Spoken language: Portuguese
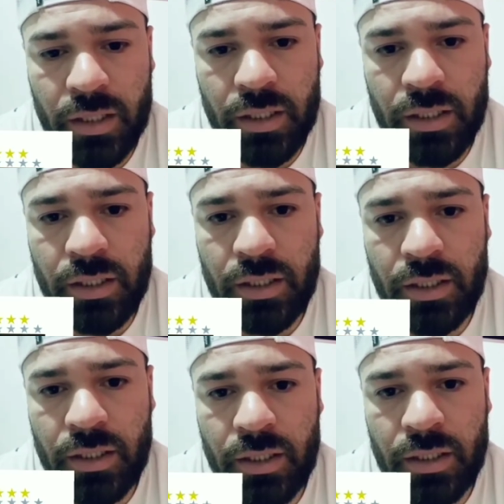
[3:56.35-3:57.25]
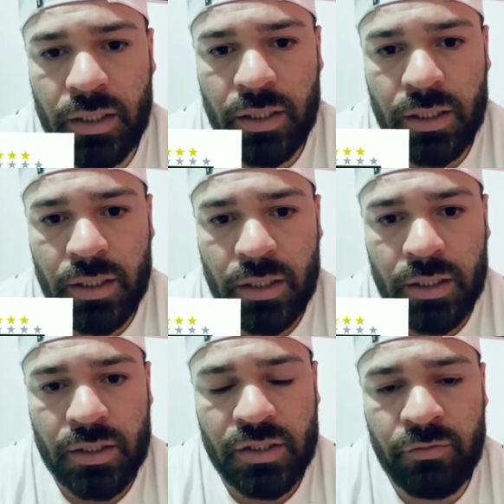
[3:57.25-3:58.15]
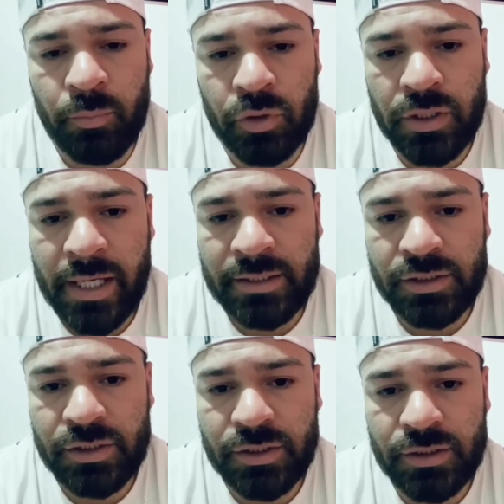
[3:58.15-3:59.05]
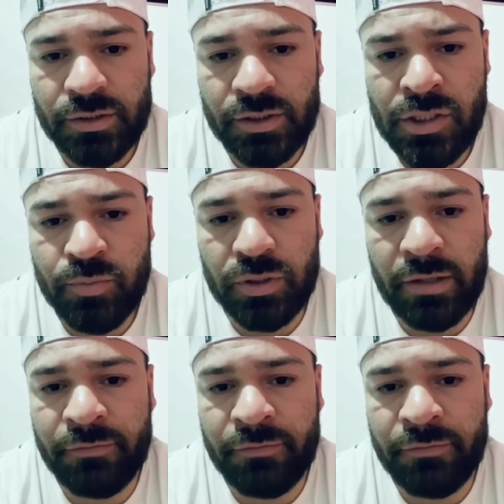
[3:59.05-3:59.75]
E tive a oportunidade de, de disputar